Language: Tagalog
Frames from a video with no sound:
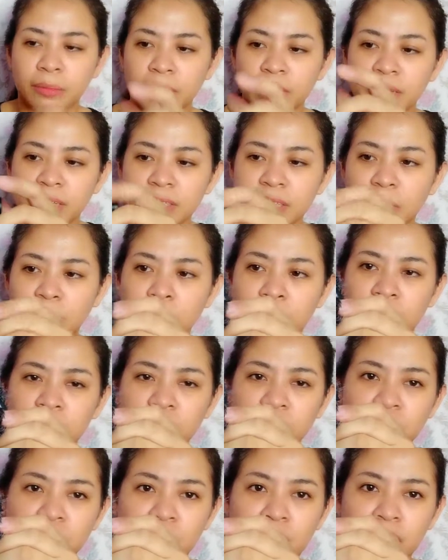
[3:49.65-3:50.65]
May kasama
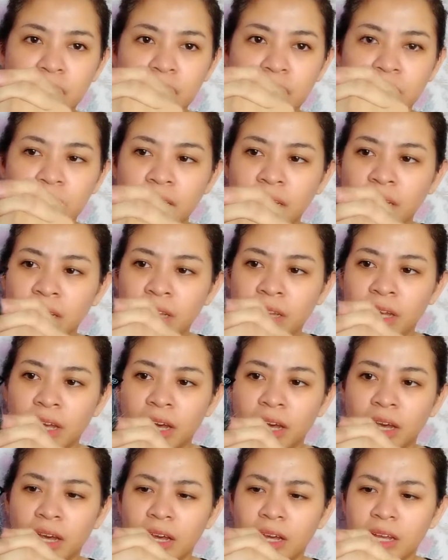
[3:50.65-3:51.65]
na siyang
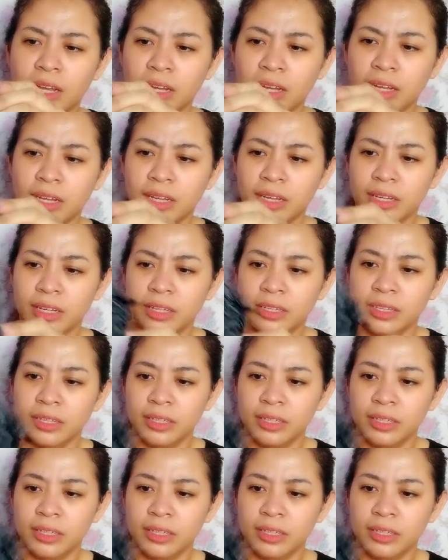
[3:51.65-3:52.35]
uh,